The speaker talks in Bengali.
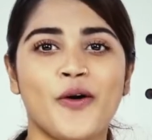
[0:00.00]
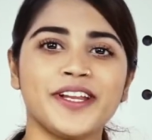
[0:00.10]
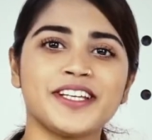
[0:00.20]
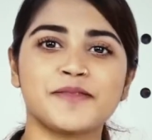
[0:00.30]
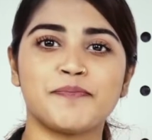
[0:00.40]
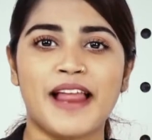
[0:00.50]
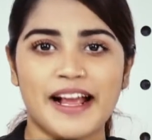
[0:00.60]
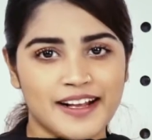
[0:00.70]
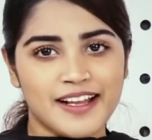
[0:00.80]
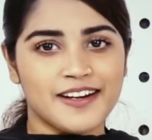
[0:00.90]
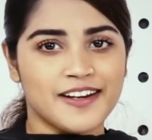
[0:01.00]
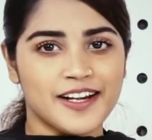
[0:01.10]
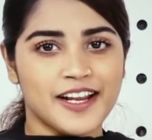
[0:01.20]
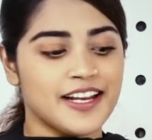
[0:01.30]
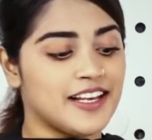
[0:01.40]
অনিক্স ব্ল্যাক কালারের
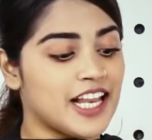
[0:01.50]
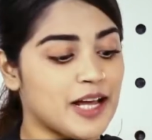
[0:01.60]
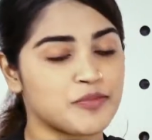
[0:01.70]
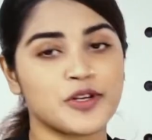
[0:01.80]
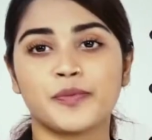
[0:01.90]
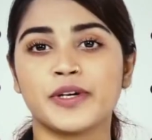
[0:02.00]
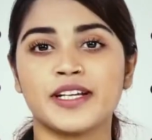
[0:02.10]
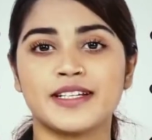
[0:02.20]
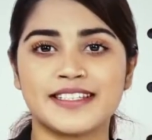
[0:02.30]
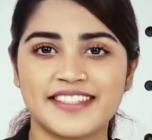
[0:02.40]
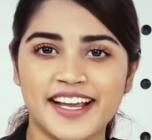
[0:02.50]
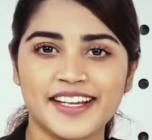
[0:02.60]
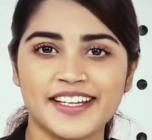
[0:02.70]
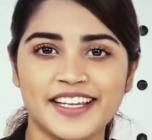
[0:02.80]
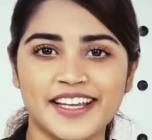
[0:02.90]
এই ল্যাপটপটির
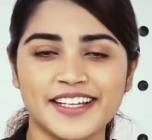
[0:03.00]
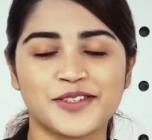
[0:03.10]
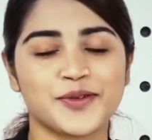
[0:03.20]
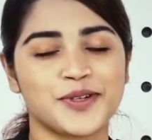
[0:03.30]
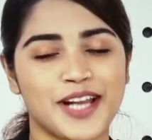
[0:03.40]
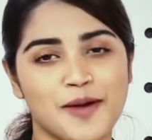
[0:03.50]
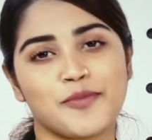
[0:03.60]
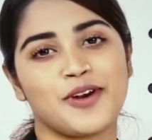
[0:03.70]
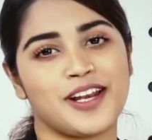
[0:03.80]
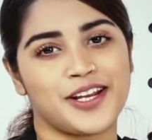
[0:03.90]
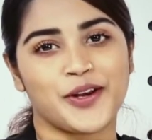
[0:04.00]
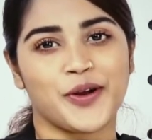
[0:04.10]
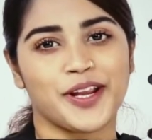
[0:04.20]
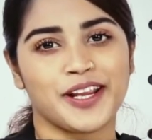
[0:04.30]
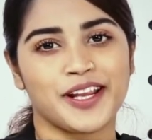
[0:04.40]
ডিজাইন নিয়ে কিছু না বললেই
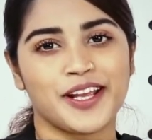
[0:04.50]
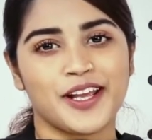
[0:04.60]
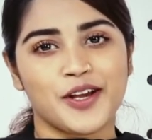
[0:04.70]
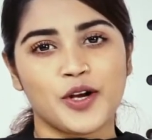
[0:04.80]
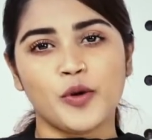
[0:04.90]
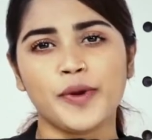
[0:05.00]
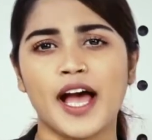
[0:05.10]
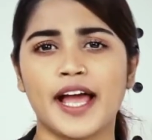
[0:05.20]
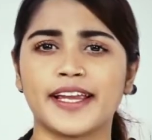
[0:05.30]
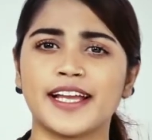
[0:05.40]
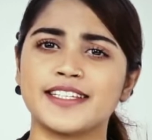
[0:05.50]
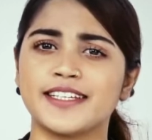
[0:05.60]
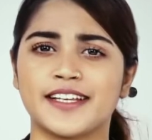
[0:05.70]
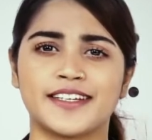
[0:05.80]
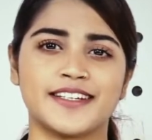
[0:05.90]
নয় খুবই আই ক্যাচিং
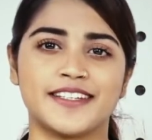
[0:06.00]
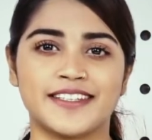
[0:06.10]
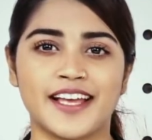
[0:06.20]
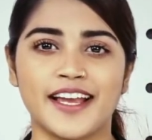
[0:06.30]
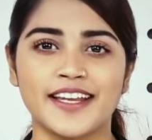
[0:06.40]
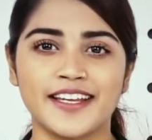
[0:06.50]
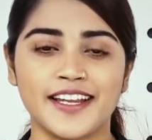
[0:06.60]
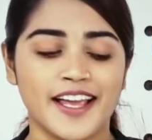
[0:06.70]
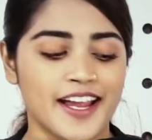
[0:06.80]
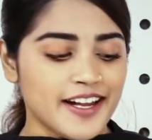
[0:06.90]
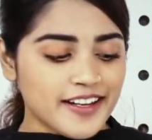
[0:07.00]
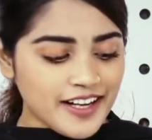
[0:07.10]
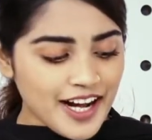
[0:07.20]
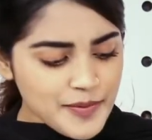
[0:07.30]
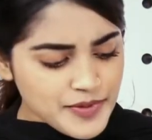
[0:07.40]
একটি ডিজাইন এর
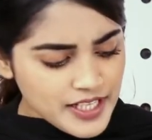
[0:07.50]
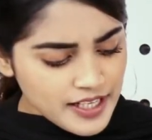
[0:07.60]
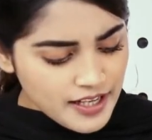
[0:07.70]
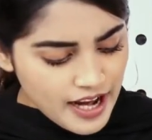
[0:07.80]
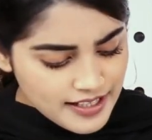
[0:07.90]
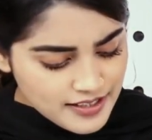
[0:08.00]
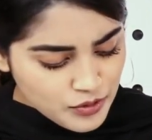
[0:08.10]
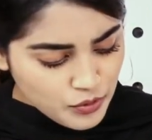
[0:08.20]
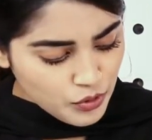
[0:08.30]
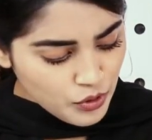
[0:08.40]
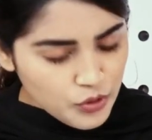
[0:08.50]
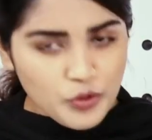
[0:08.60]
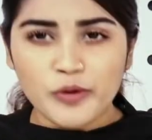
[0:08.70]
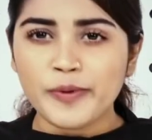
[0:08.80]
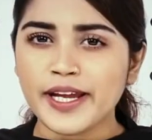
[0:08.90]
কার্ভস অ্যান্ড লাইন্সগুলো
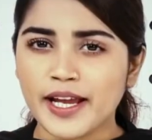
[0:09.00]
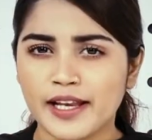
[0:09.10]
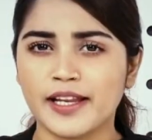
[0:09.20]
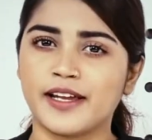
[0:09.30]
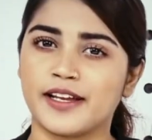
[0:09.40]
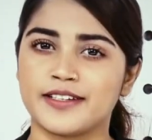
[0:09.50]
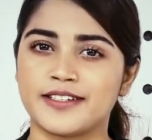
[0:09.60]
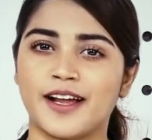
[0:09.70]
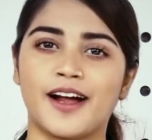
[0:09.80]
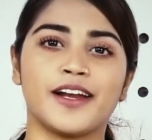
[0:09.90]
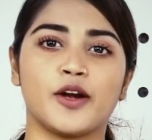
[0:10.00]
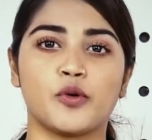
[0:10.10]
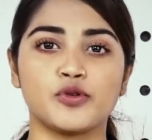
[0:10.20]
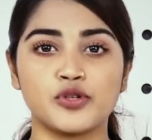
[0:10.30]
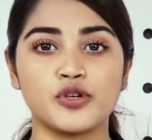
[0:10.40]
খুবই এলিগেন্ট আর এর
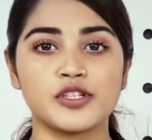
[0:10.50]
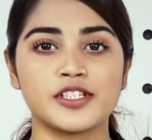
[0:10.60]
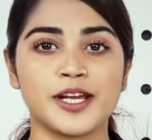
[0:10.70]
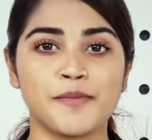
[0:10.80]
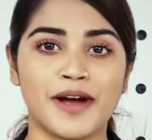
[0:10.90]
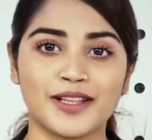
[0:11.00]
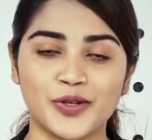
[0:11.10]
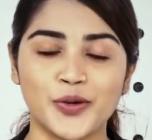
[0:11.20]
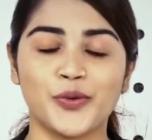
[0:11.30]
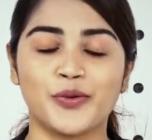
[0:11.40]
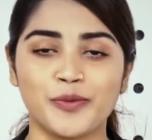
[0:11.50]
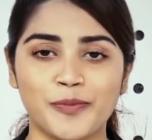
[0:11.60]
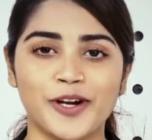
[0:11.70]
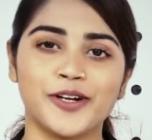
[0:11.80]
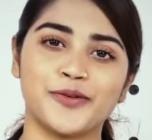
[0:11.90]
ওজন হচ্ছে মাত্র টু
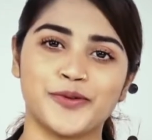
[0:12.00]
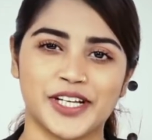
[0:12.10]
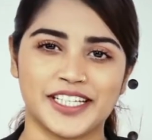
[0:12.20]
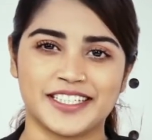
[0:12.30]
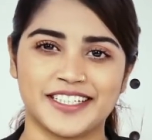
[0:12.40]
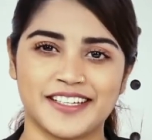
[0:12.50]
পয়েন্ট টু কেজি